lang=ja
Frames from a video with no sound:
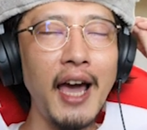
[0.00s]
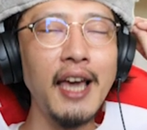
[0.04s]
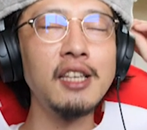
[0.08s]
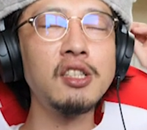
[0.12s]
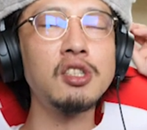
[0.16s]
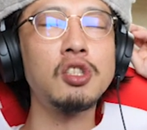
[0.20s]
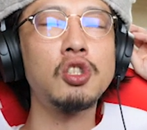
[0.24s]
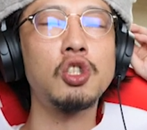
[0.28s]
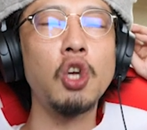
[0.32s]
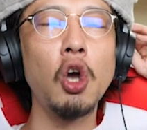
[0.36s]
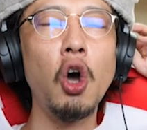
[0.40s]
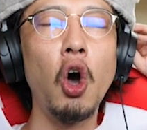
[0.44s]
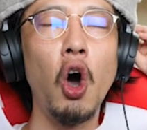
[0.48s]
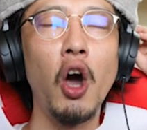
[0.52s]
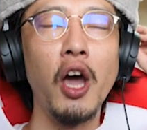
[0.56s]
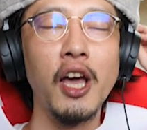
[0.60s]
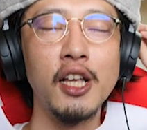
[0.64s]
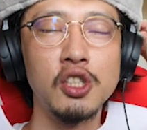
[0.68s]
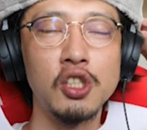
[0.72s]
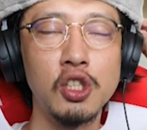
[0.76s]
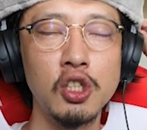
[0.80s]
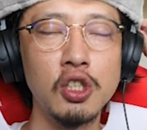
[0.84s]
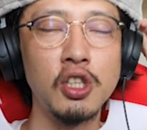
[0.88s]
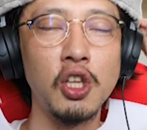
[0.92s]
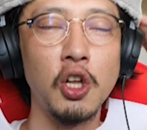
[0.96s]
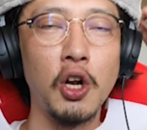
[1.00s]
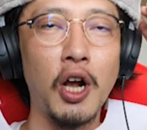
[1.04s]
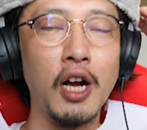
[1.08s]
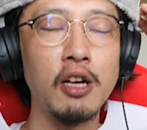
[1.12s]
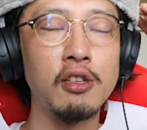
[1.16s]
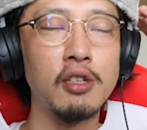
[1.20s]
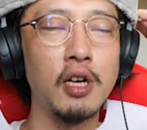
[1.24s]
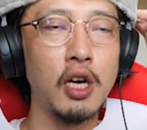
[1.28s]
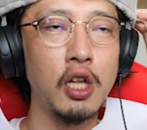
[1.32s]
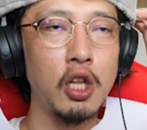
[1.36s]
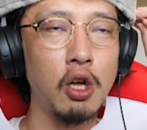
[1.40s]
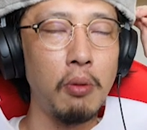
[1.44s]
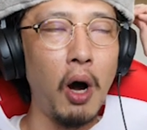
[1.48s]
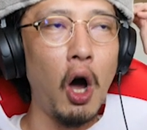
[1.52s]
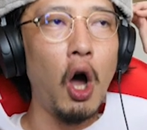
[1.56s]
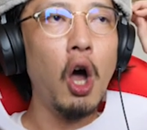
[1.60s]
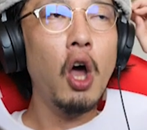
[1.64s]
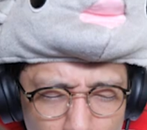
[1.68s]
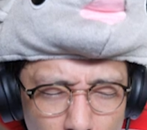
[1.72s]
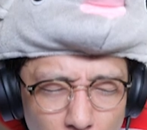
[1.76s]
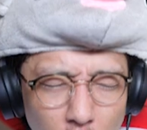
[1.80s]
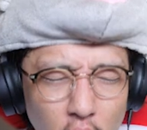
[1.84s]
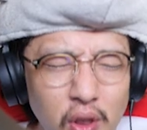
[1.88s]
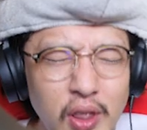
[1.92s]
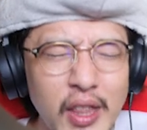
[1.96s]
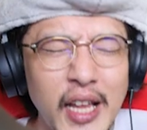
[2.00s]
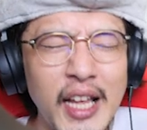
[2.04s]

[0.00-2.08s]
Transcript: 界超越っていうのがあるんだけども、同